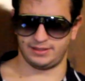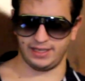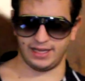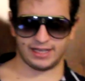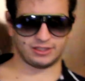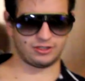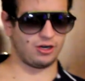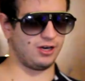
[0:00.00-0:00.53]
Sì,
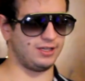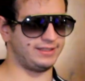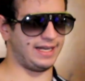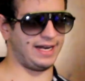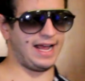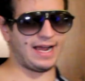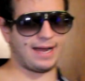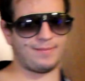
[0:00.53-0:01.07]

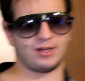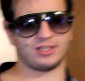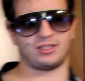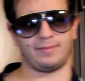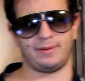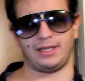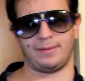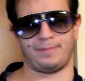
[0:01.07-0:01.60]
ascolta, non è che
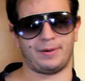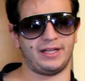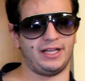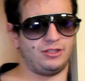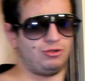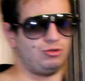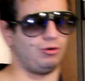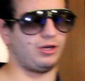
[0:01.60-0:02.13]
posso prendere un po'
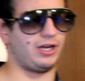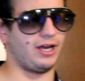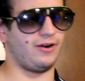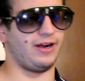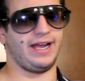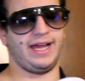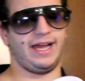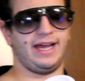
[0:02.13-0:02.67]
di
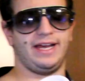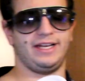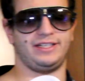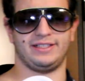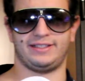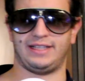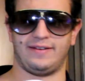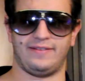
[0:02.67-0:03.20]
zucchero che
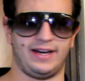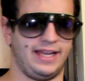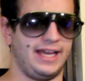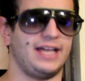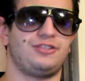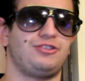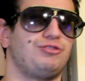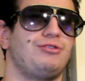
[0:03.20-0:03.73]
c'è stava il
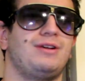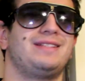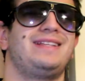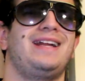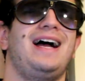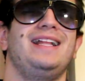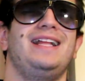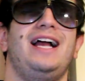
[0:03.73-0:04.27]
ghiaccio sulla
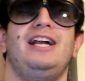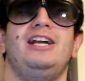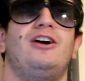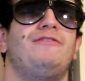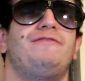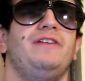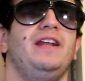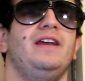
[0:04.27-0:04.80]
strada e
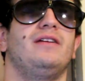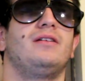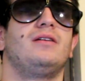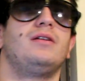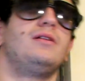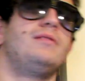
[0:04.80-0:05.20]
l'ho finito.